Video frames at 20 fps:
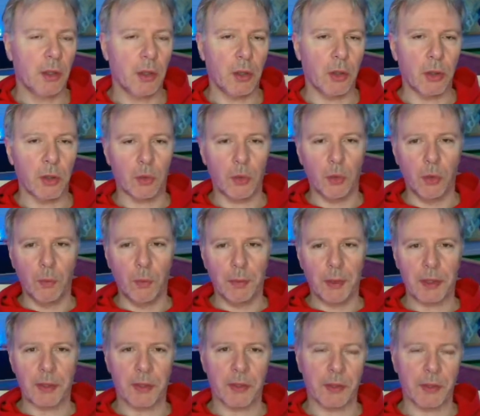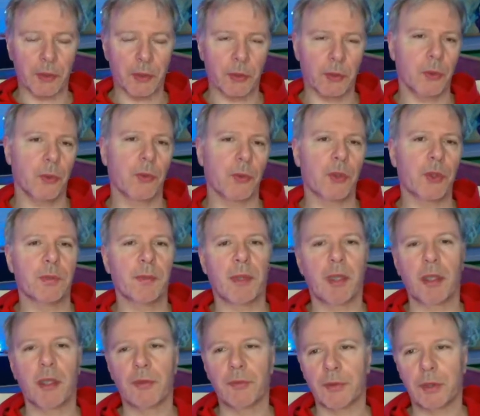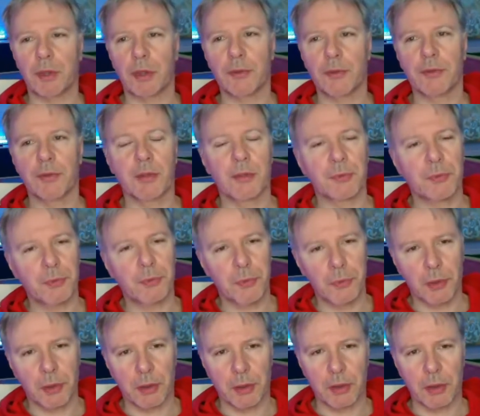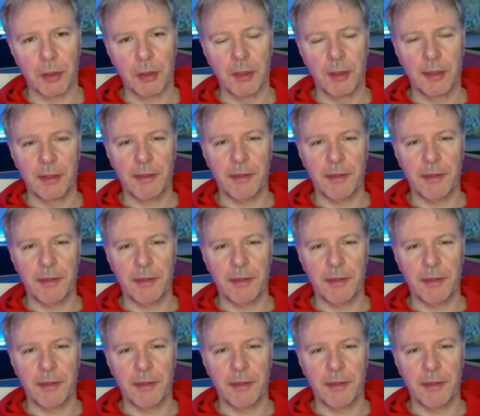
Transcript: Europas größtem Aufkäufer für